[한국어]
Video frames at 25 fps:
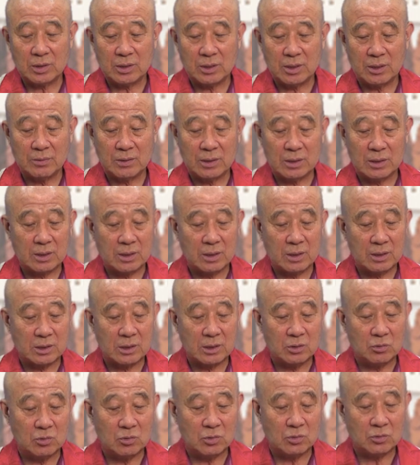대왕과
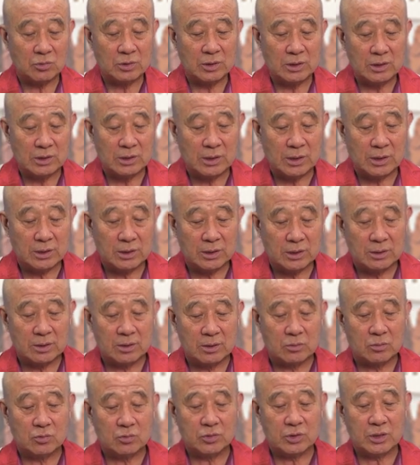기원 후
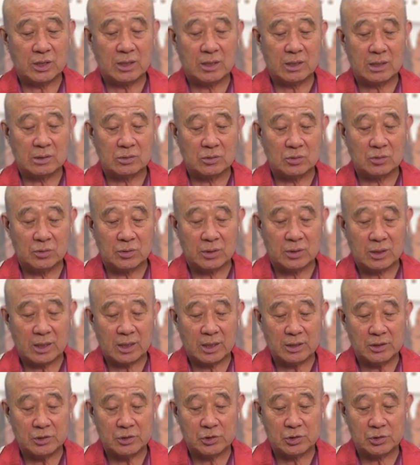2세기경 쿠산 왕조의
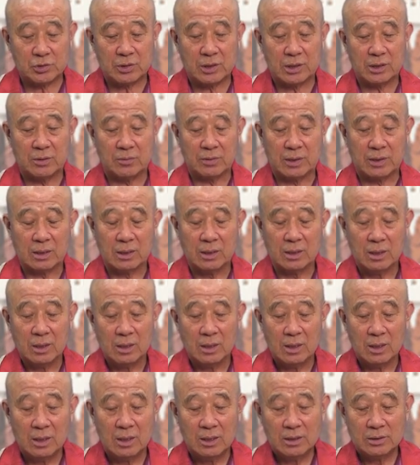카니슈카 대왕
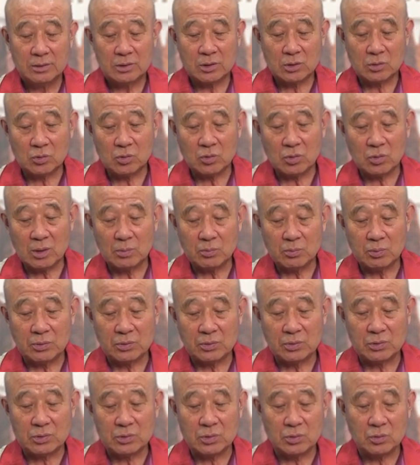정도가
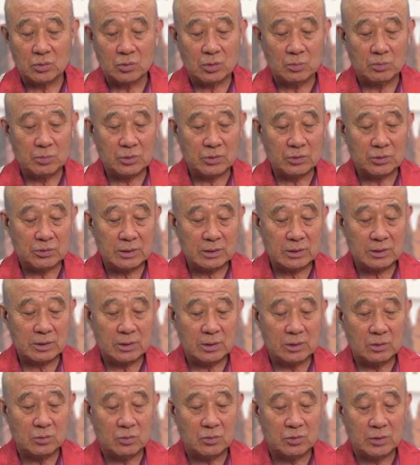불교 전도
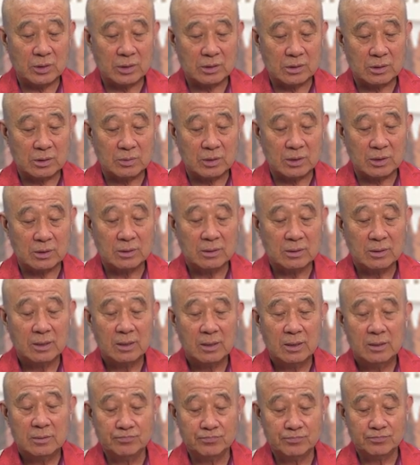프로젝트를 후원했으며
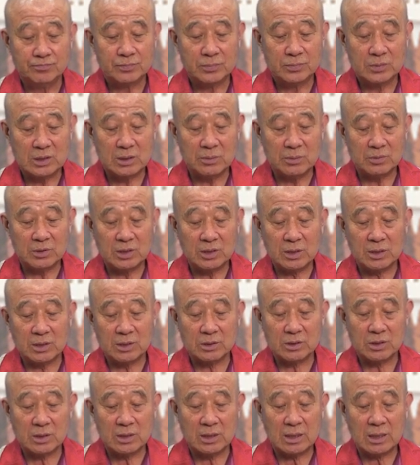12세기
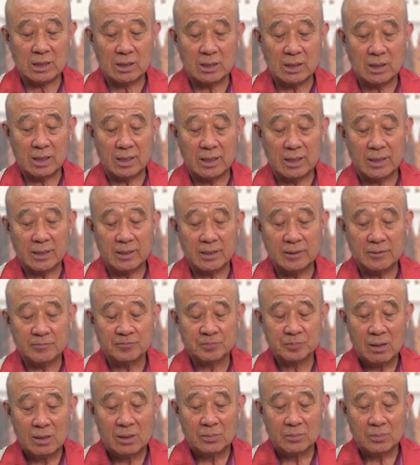스리랑카가
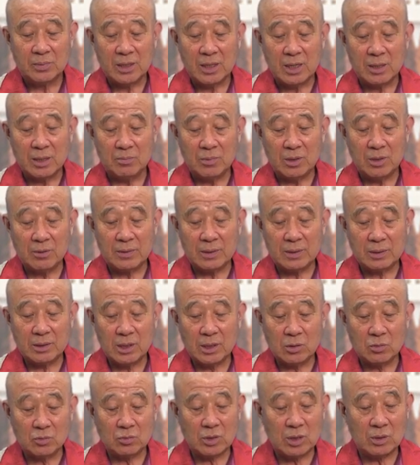미얀마와
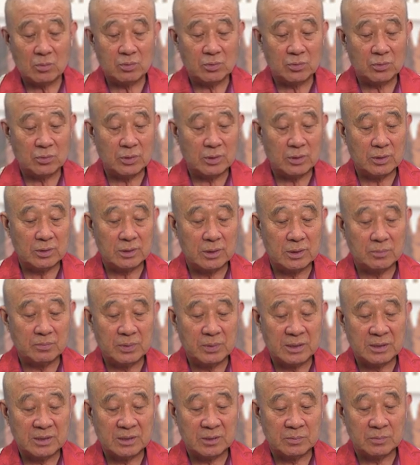태국의 불교를
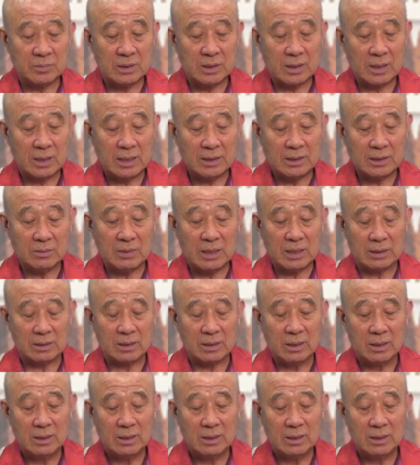전파했습니다. 하지만